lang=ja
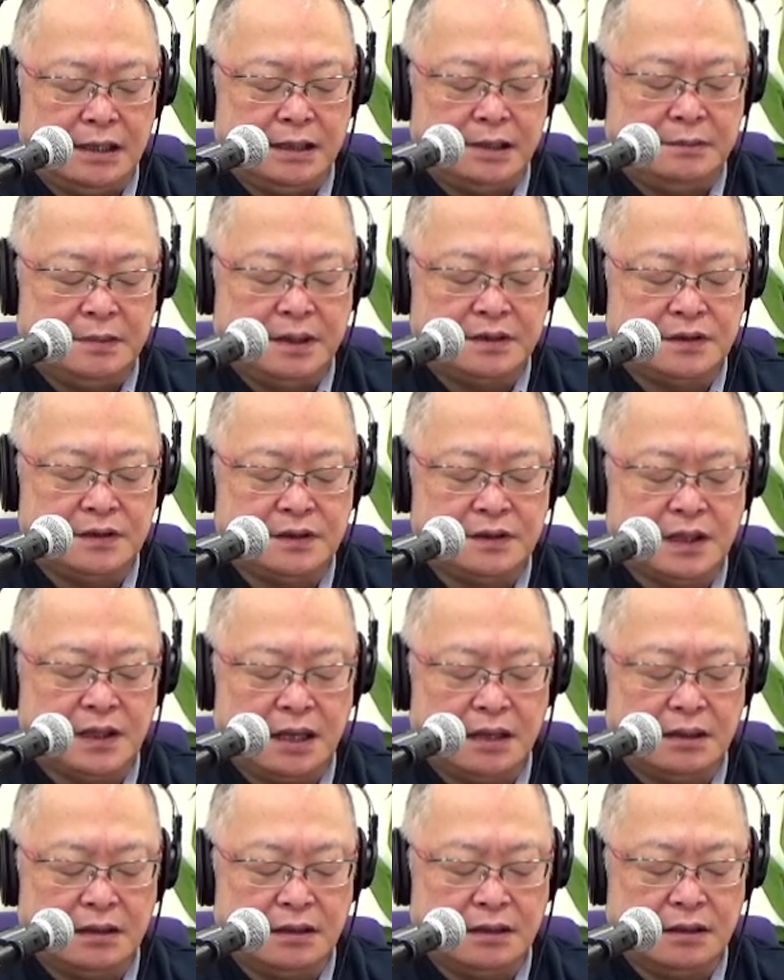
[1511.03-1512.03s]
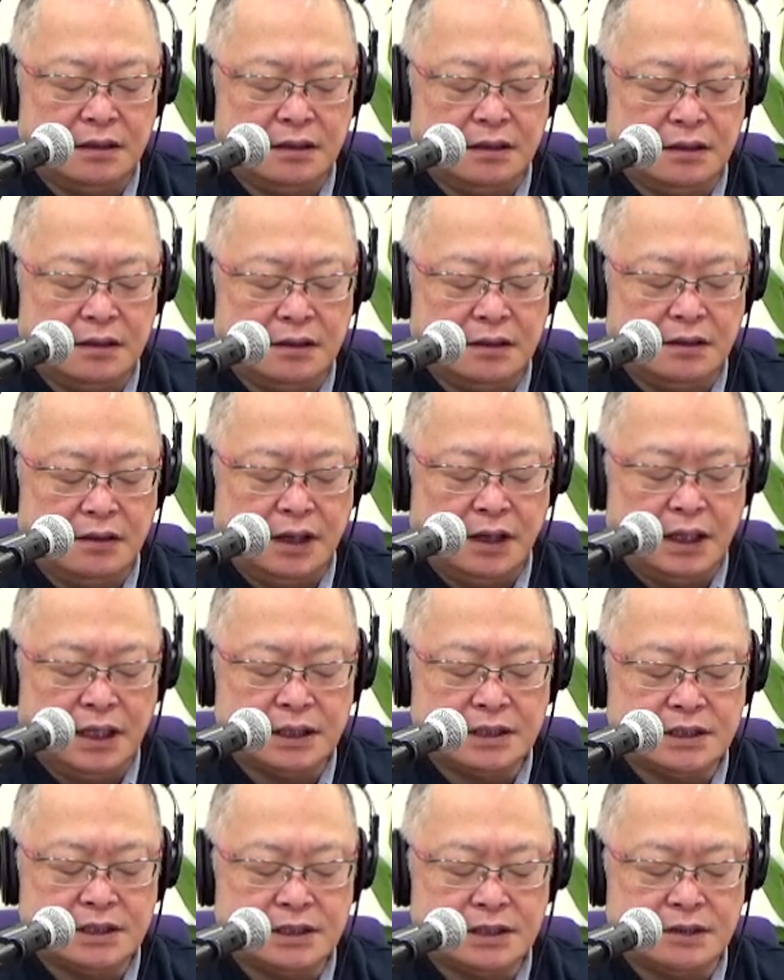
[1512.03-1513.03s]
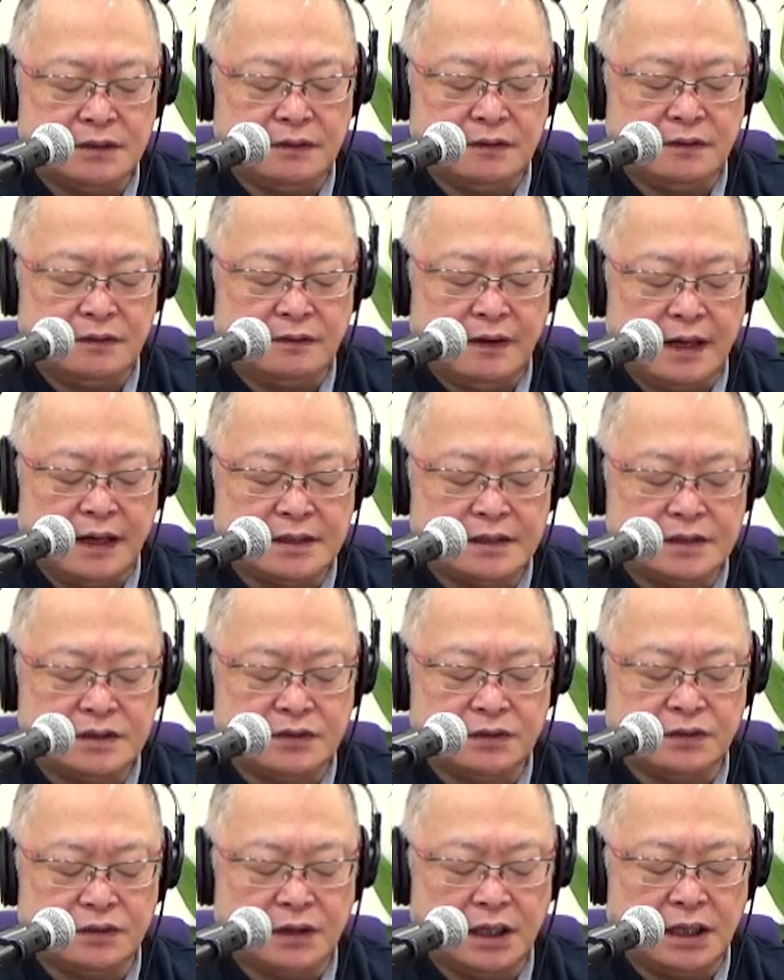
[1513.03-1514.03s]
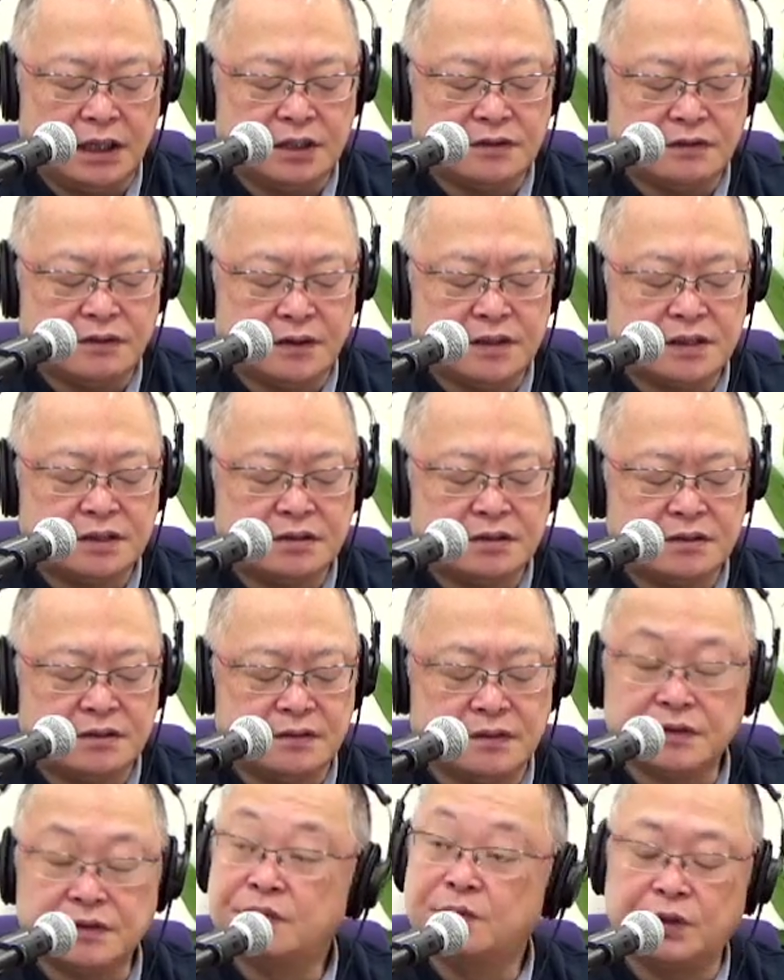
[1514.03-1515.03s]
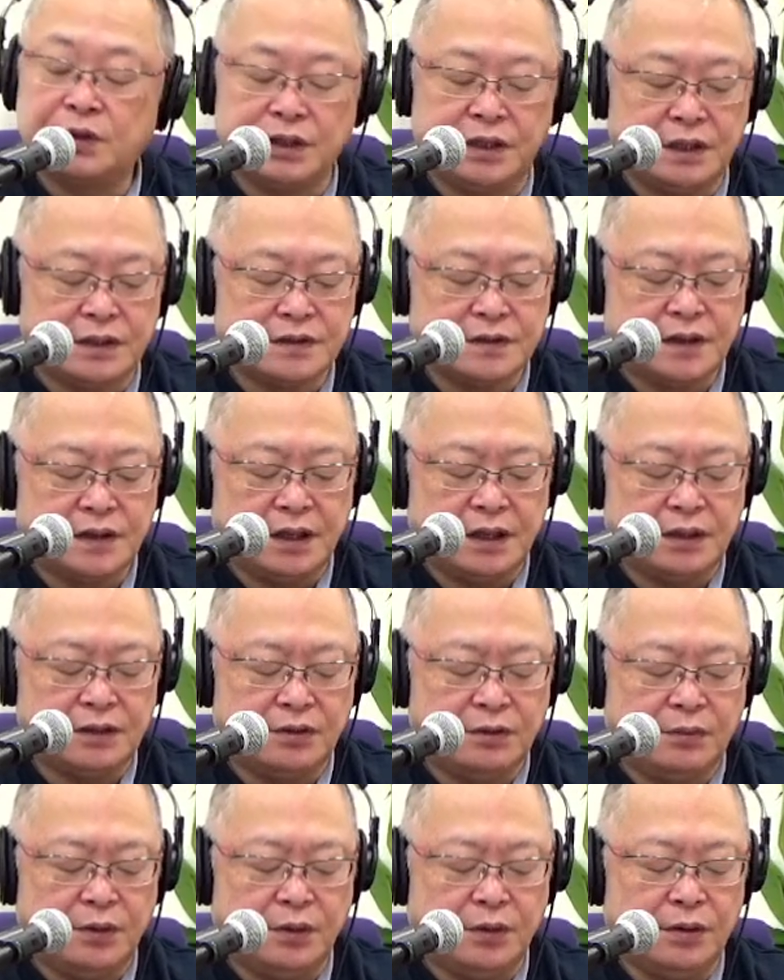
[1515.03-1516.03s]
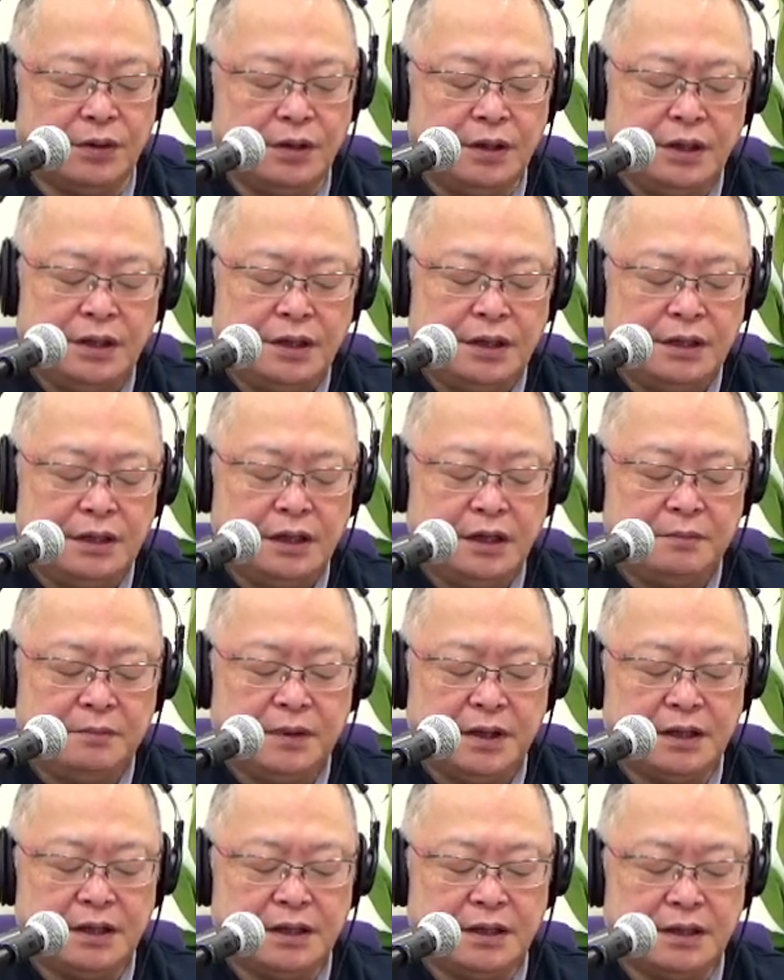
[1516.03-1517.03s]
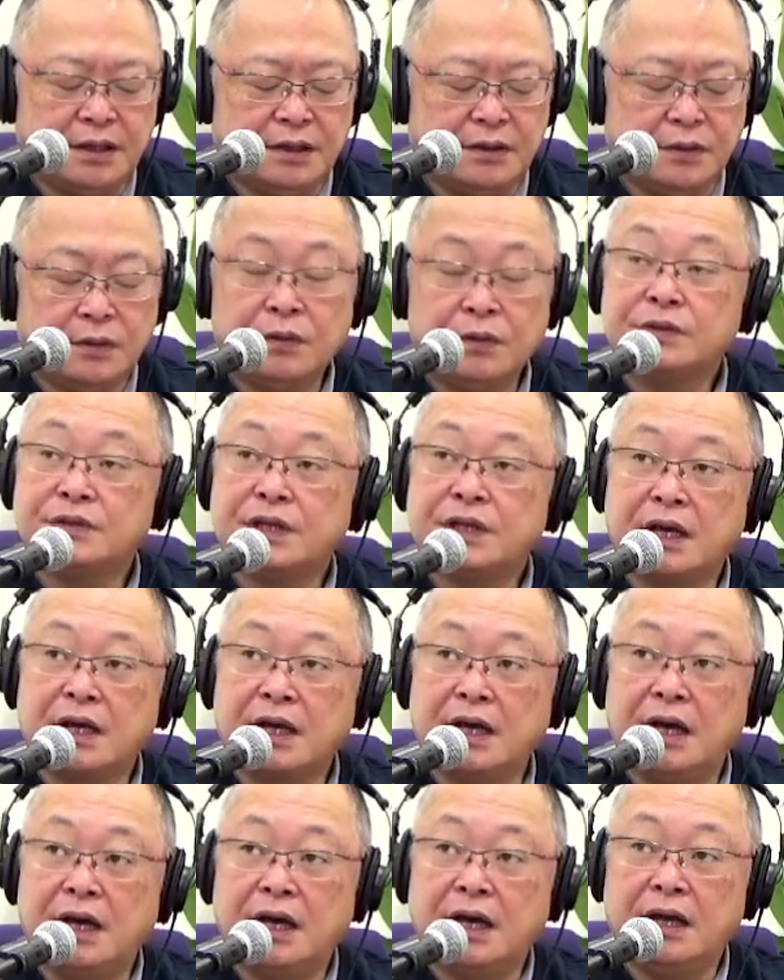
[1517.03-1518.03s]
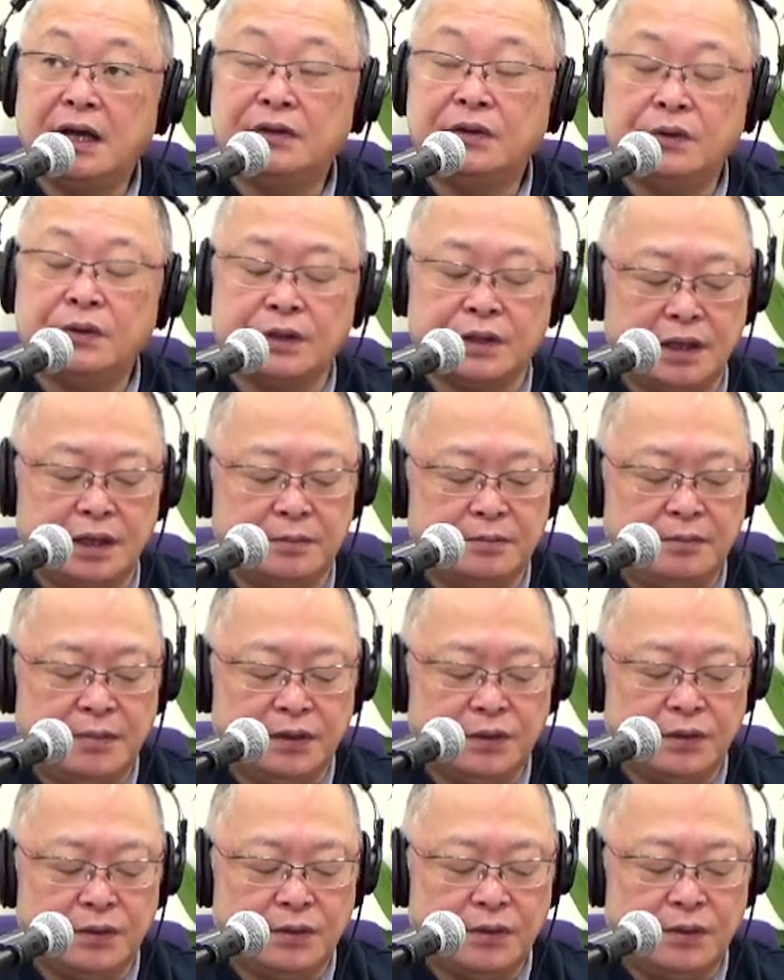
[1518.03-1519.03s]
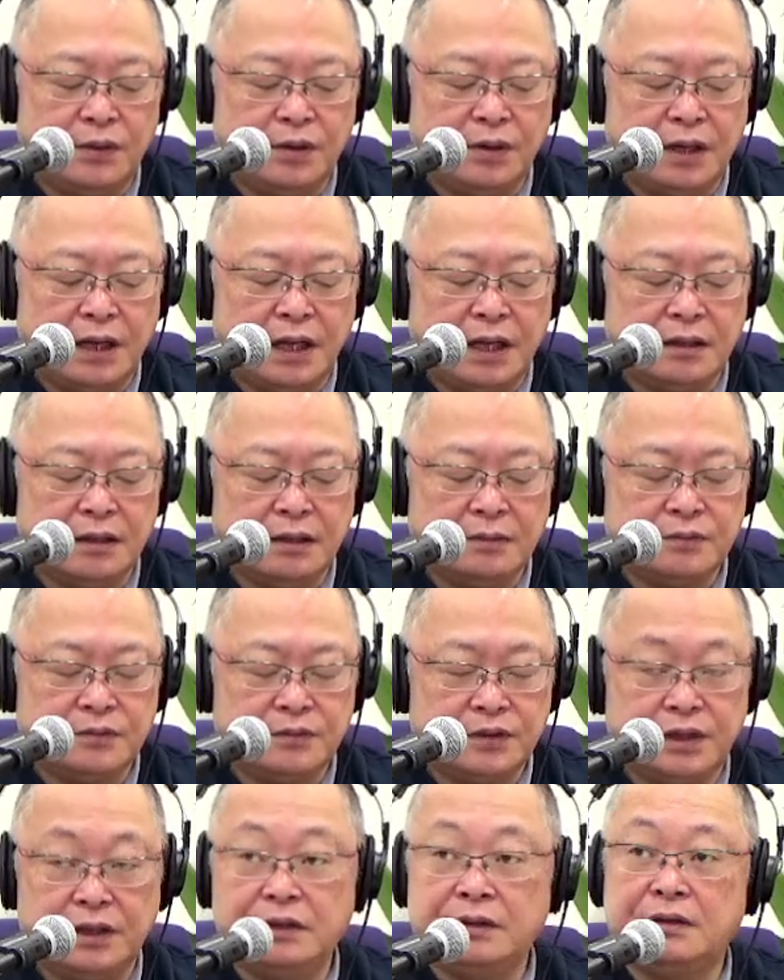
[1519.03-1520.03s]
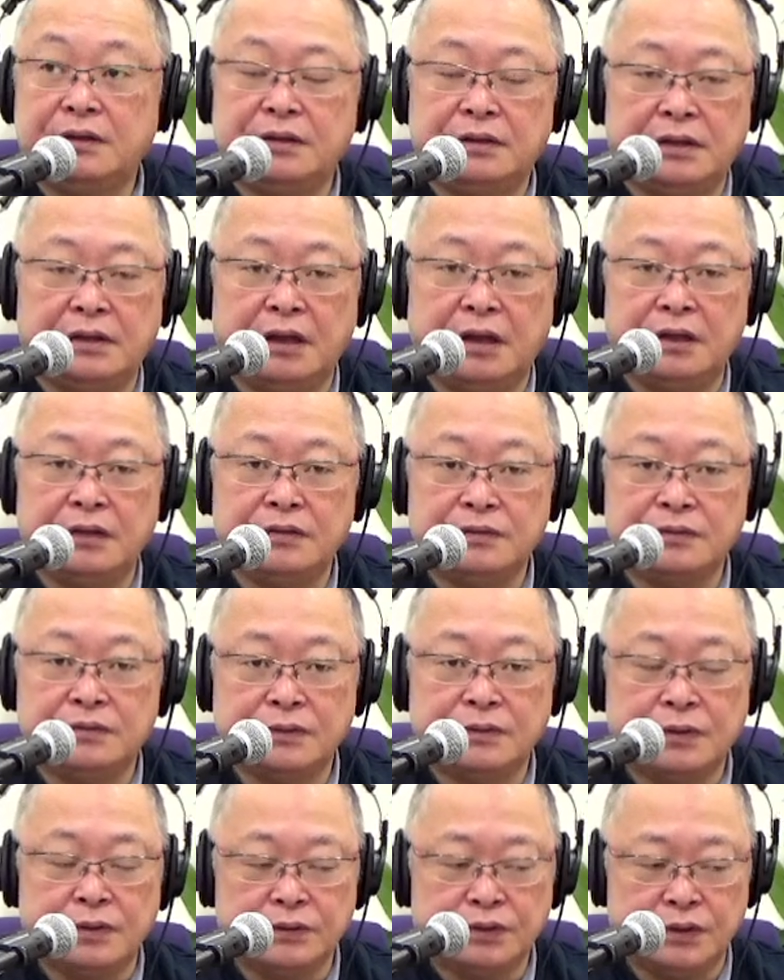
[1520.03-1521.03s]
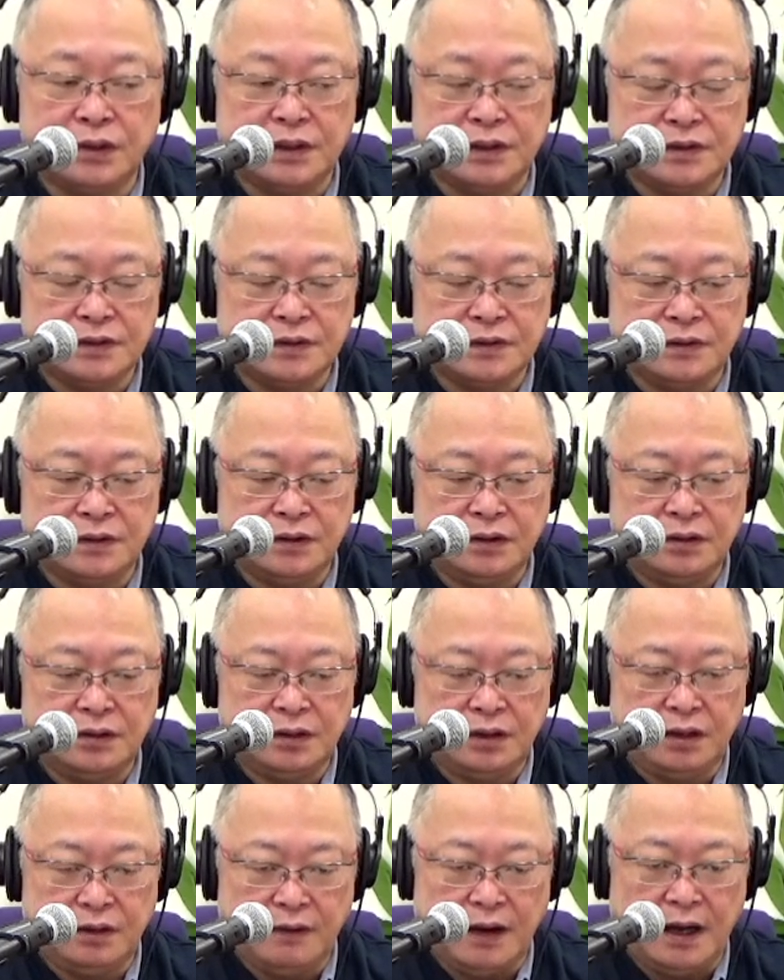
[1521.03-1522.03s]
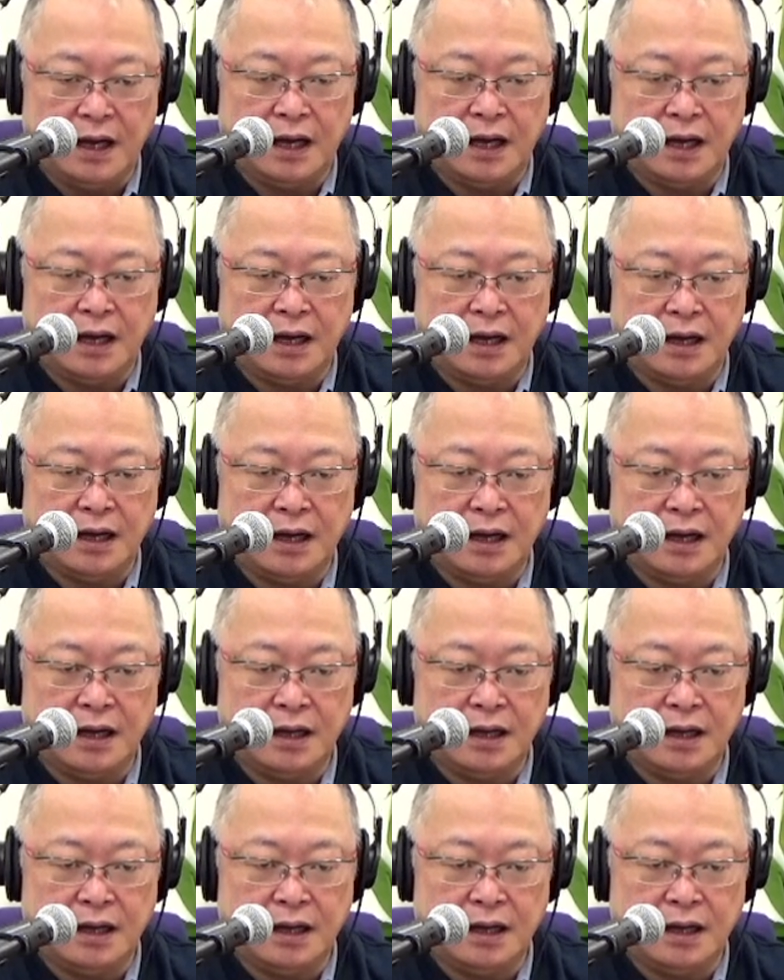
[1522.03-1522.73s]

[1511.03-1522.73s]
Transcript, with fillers: 松井さんの話は市長の話はするつもりですけれども、やっぱり大阪の現場の混乱ぶりっていうことについては